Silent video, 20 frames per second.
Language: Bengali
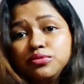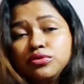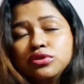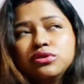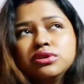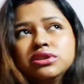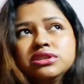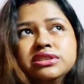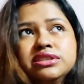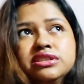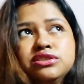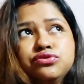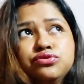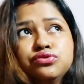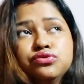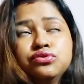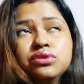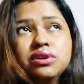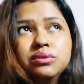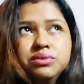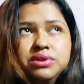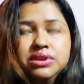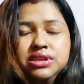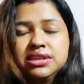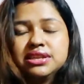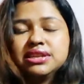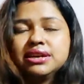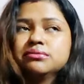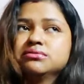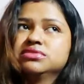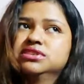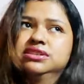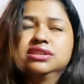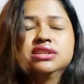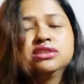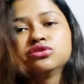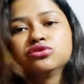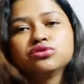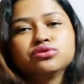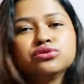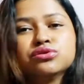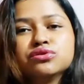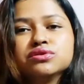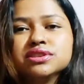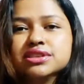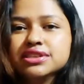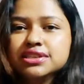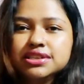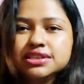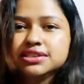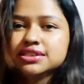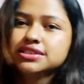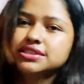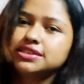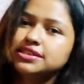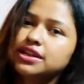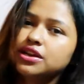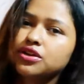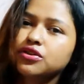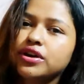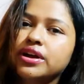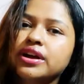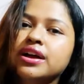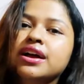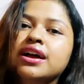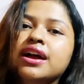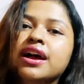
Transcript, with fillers: বলে যে শুধু আমি নিতাম সেটার জন্য যে নিয়েছি সেটা নয়